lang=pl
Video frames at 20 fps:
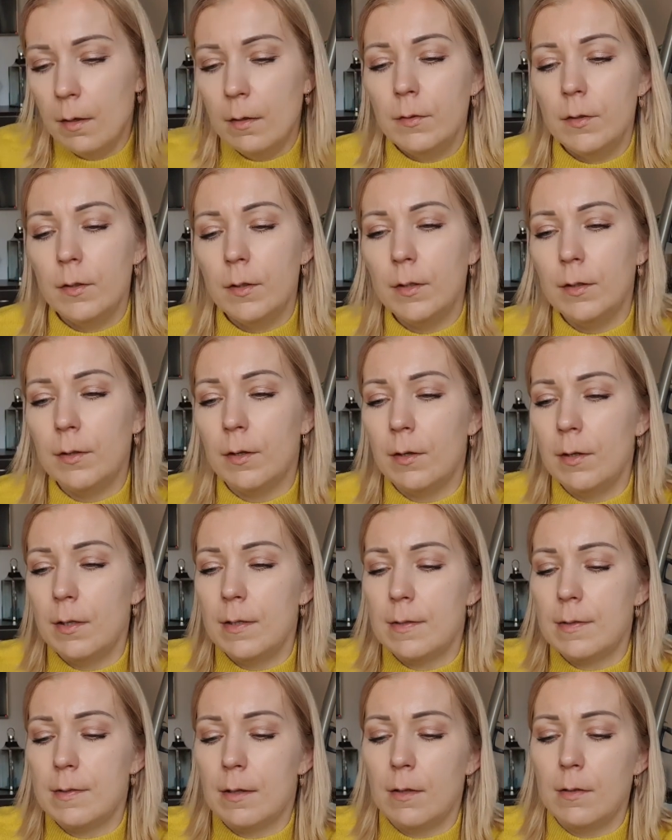No i to
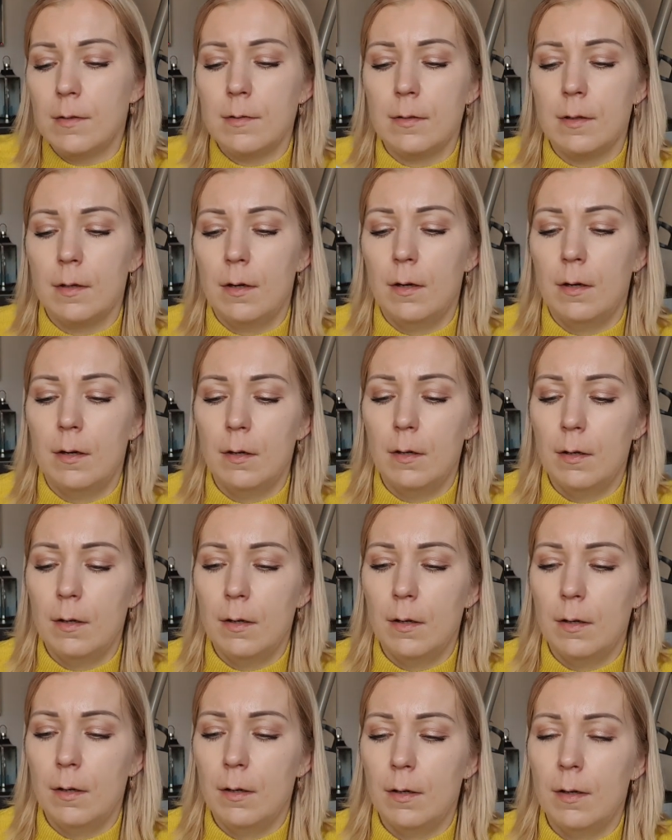jest to, co
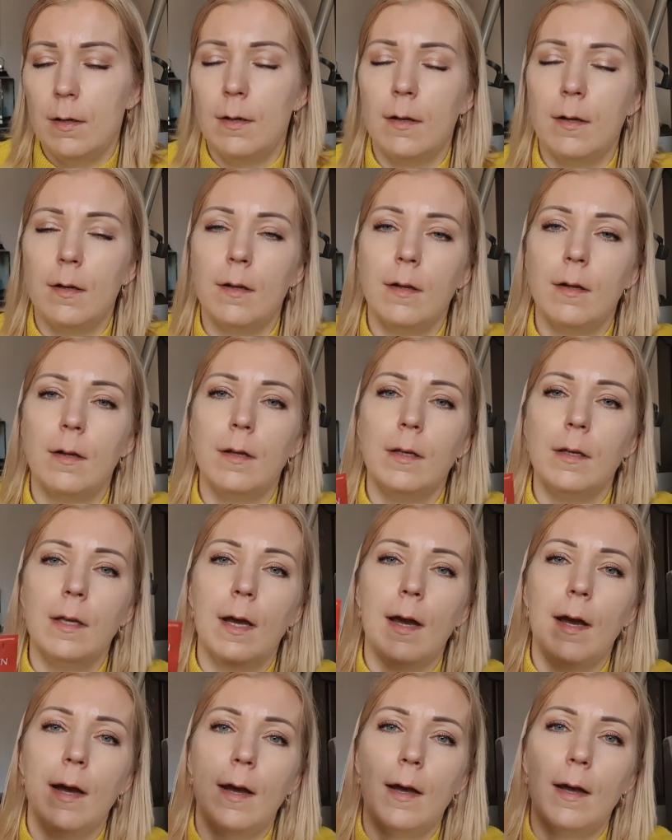e,
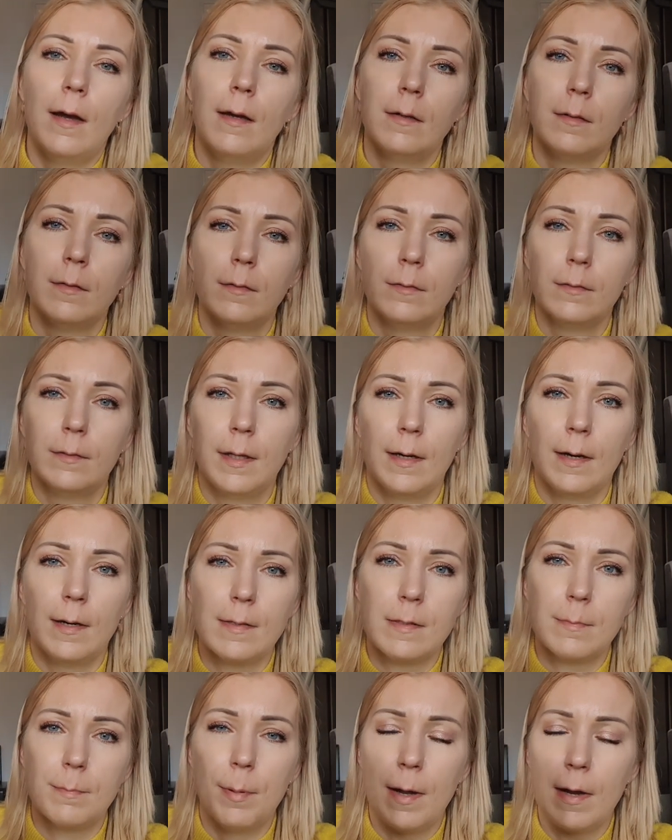ja
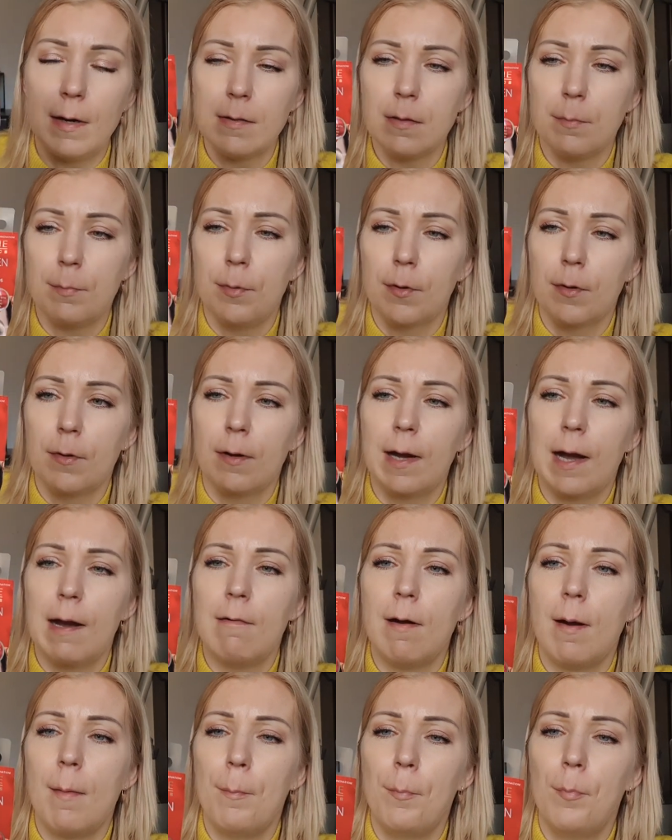Teraz bardzo
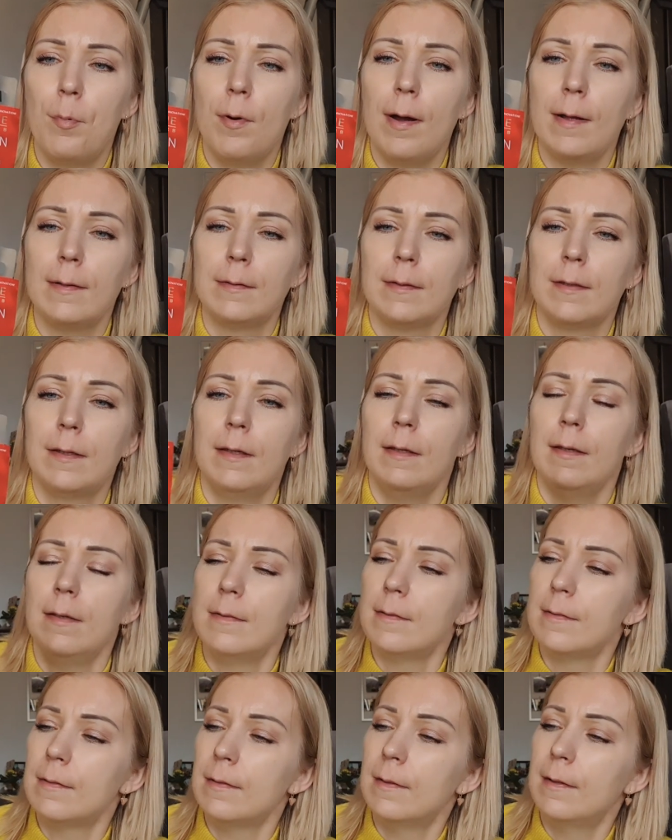pokochałam płatki
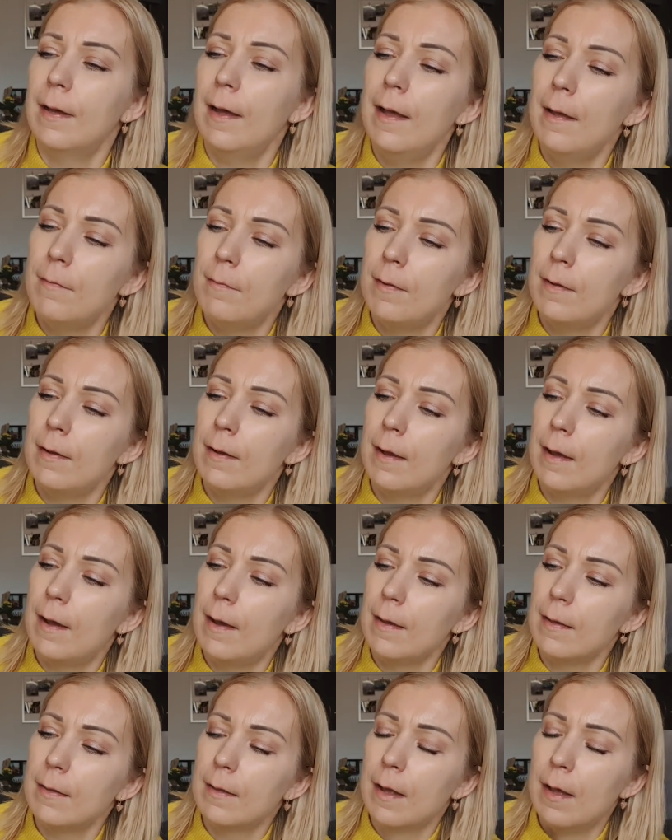z
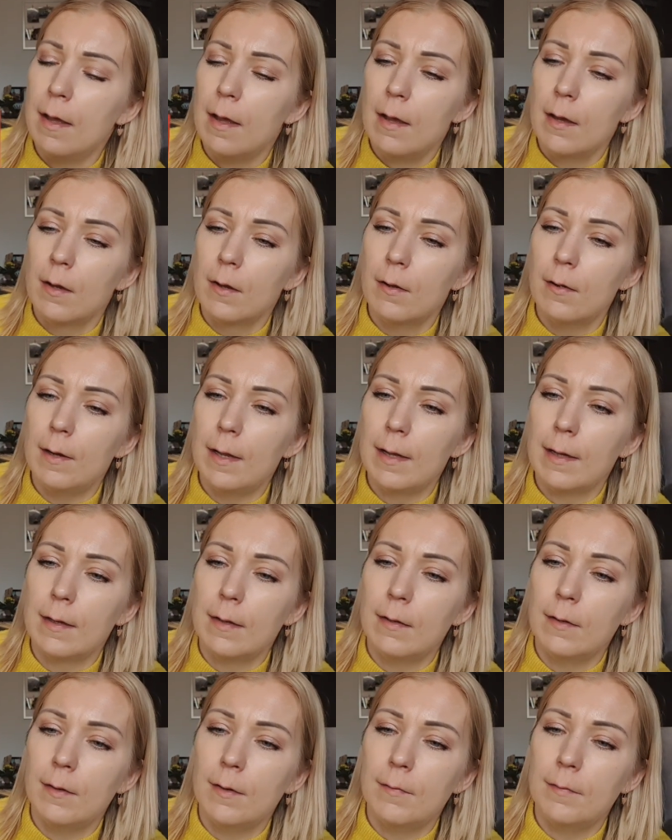Eveline,
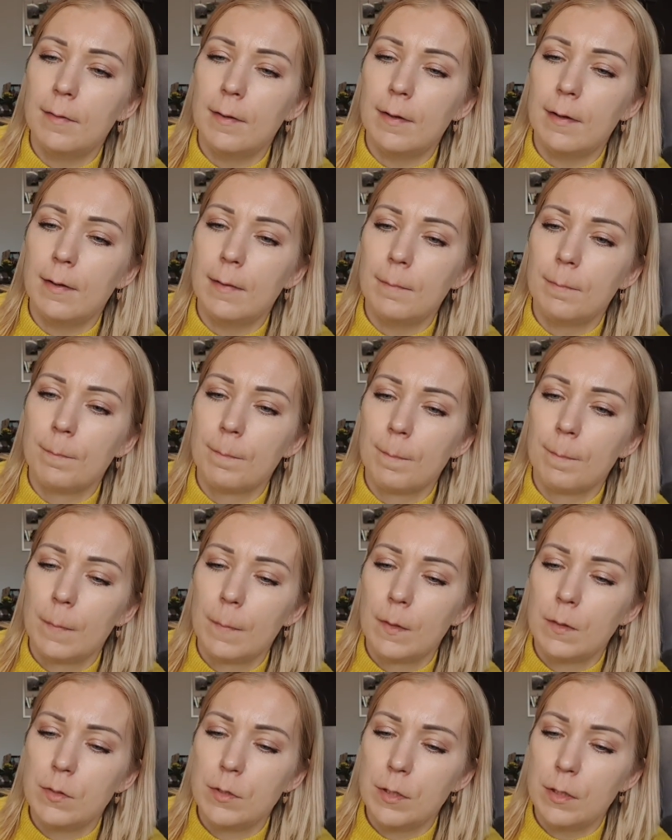kolagenowe,
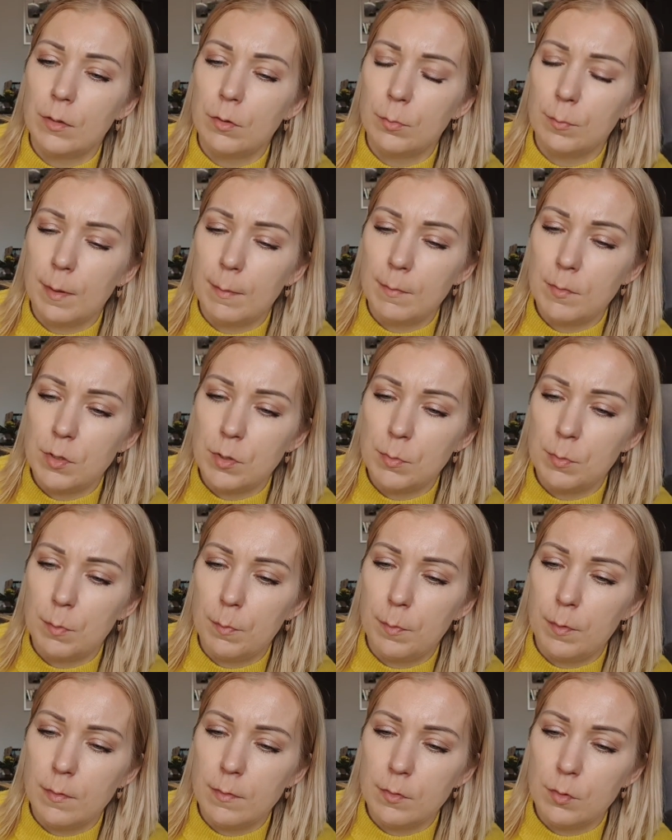czy ja tu mam coś po
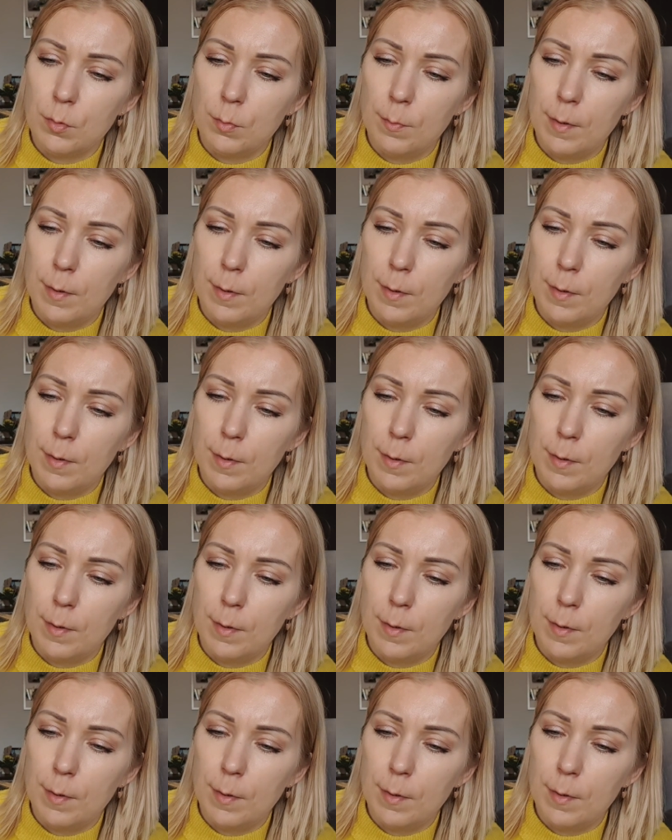polsku?